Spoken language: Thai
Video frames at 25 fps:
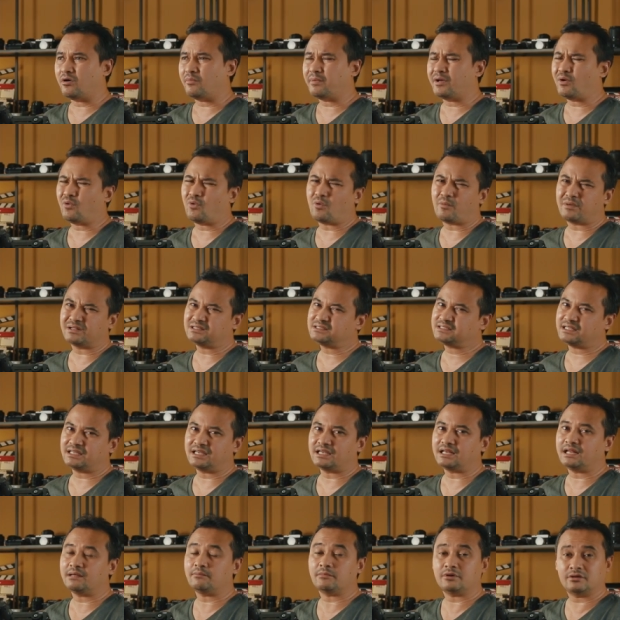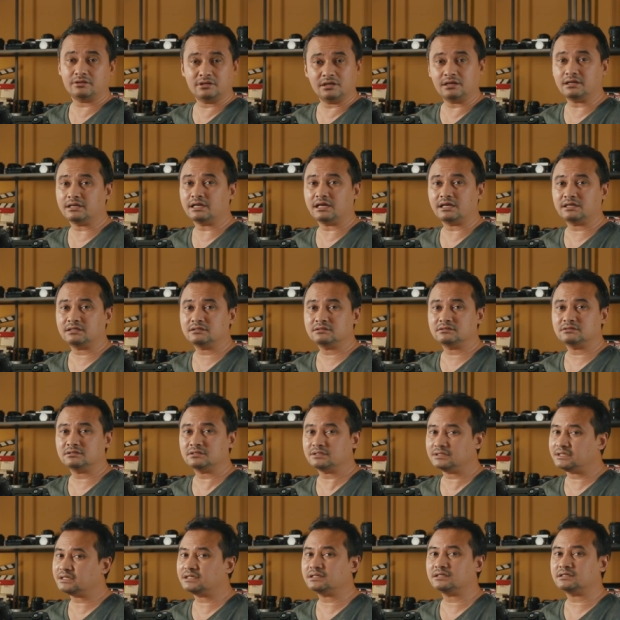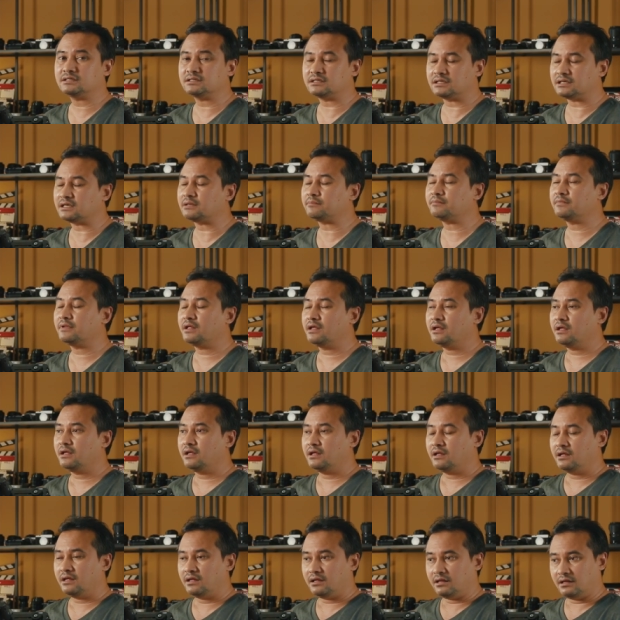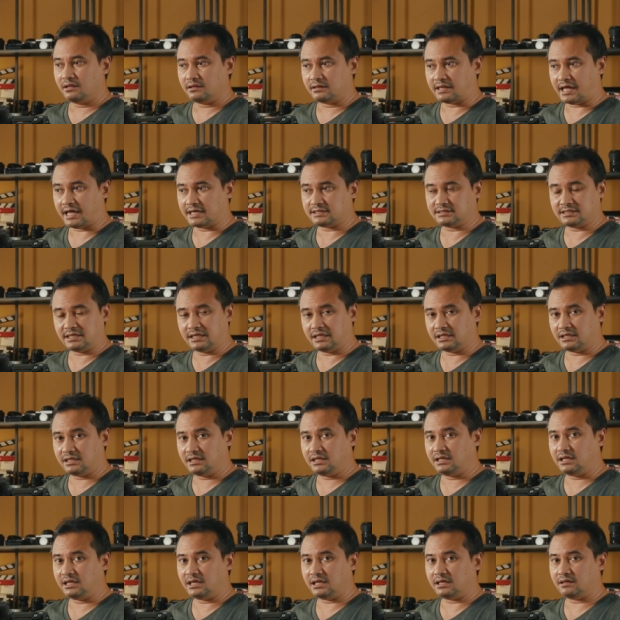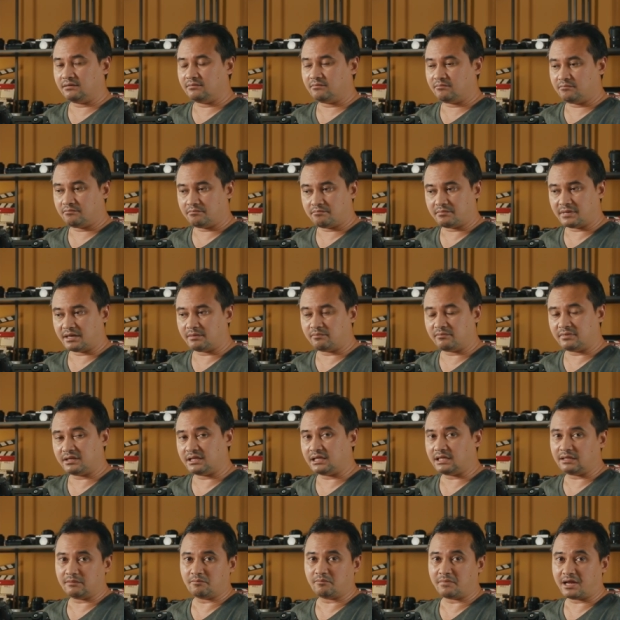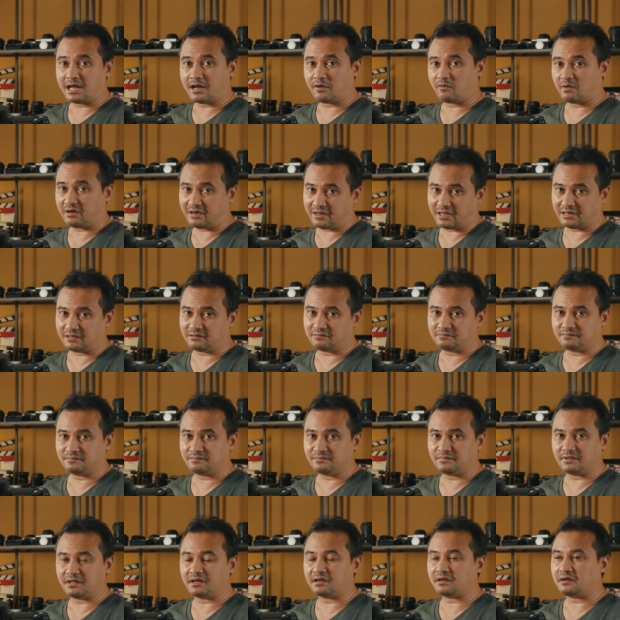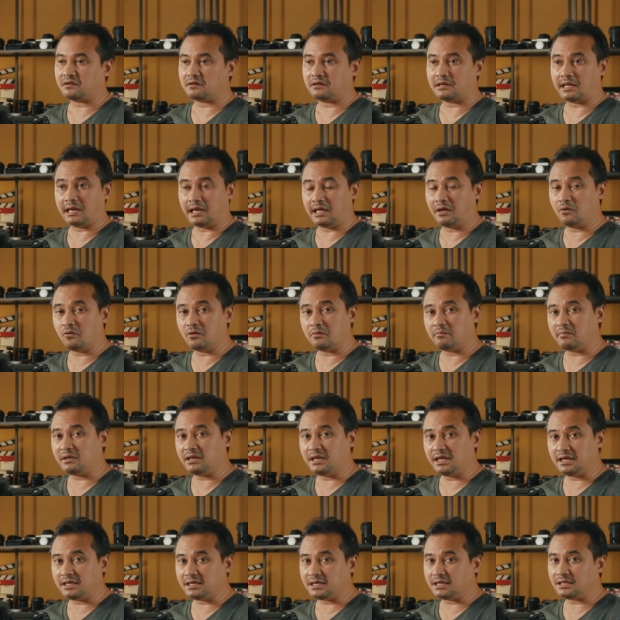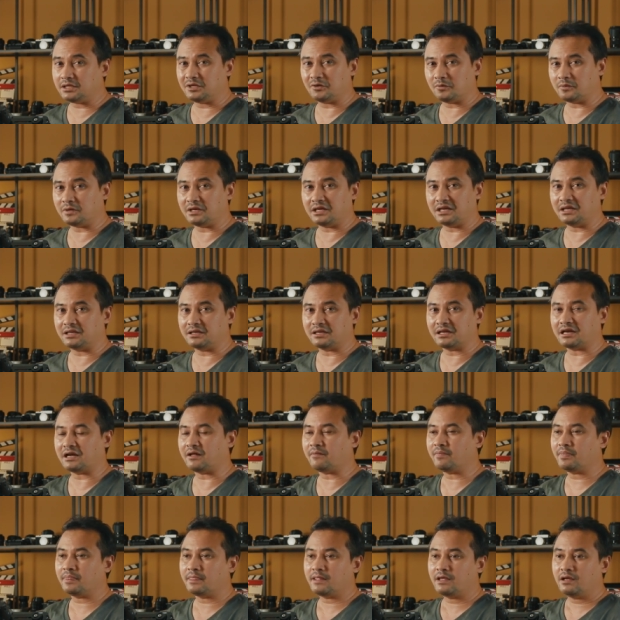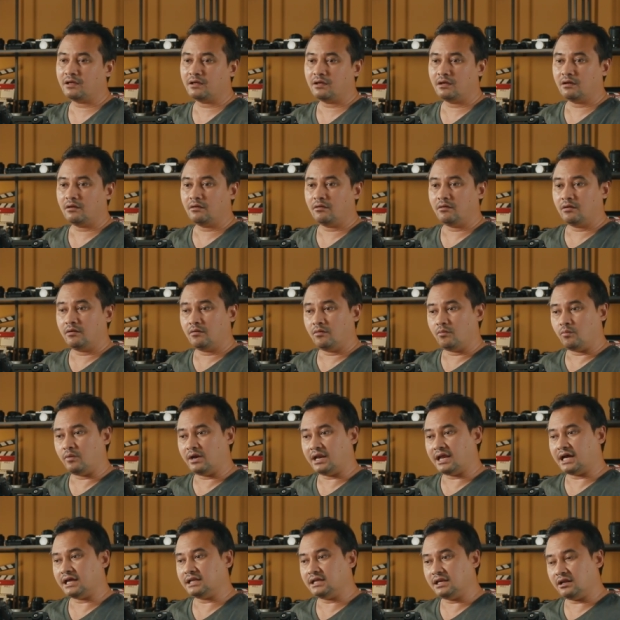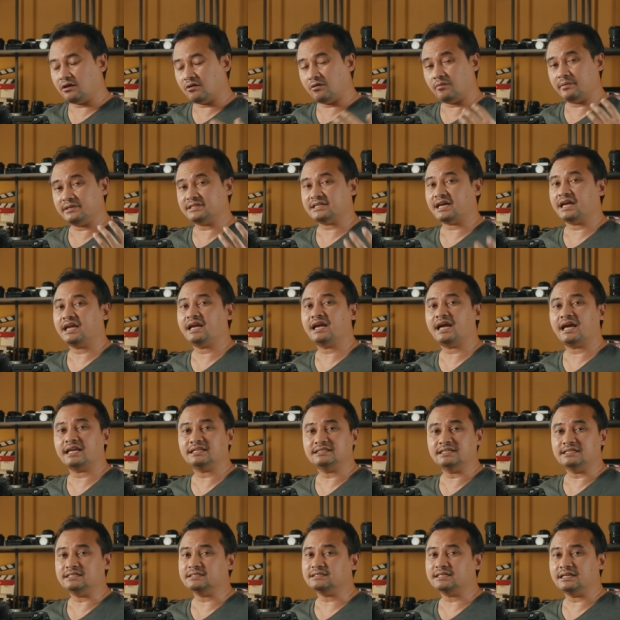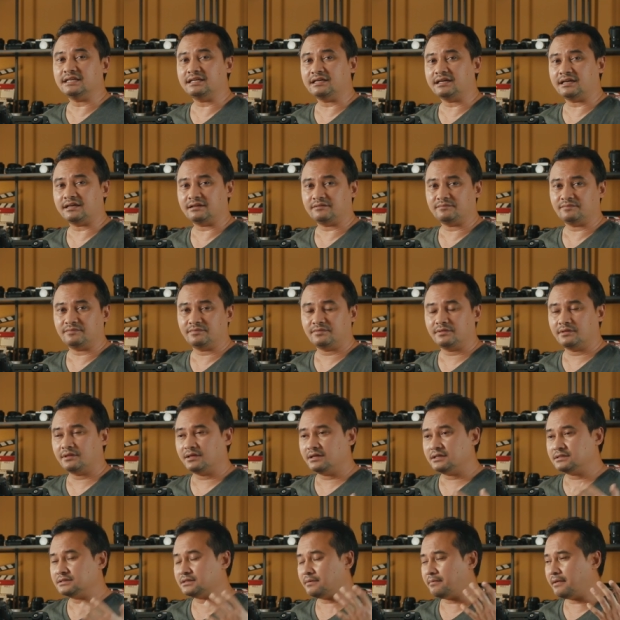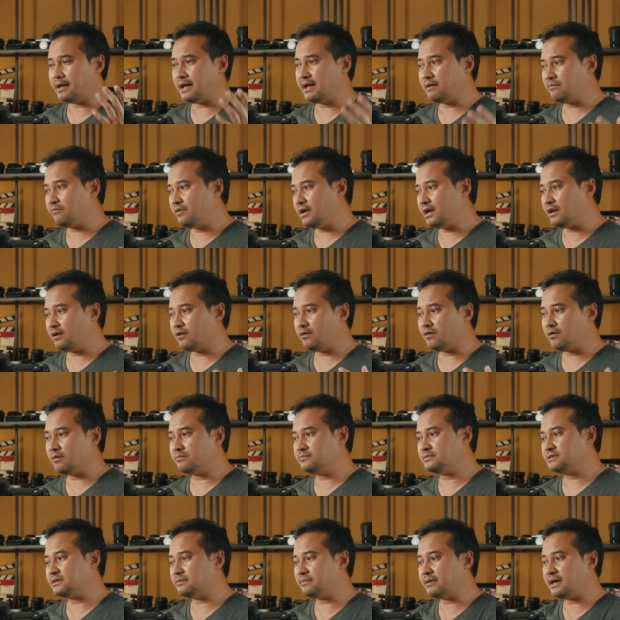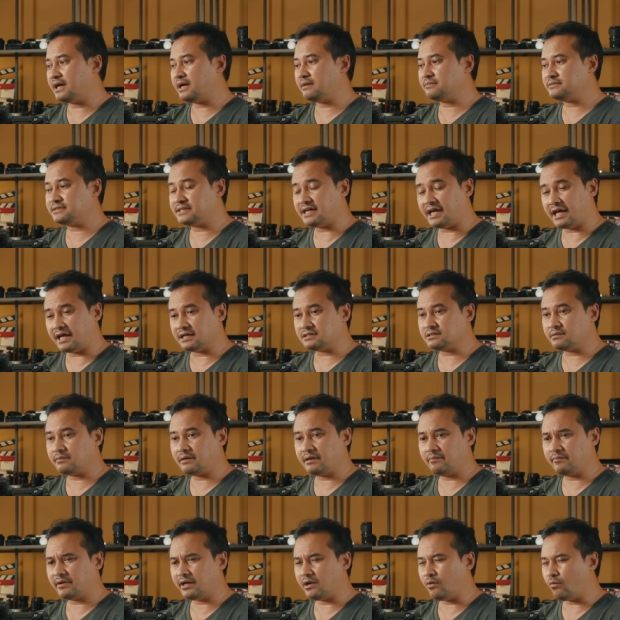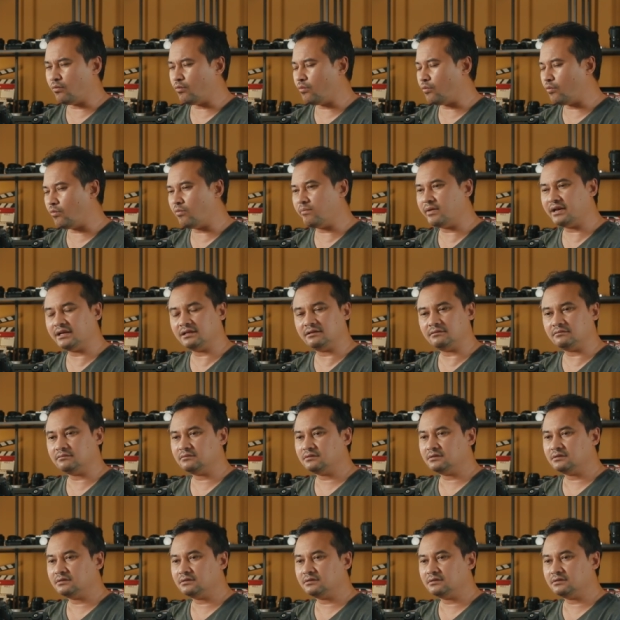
พอไป6กพันสี่อะไรมันก็เยอะนะก็เยอะนะครับ แต่สิ่งที่มันมีมากกว่านั้นนะหลายๆคนไม่ได้คิดตรงนี้นะครับ เวลาที่เราเอาไปใช้งานจริงๆเนี่ยสภาพแวดล้อมสภาพแสงสภาพอะไรโอ้โหมัน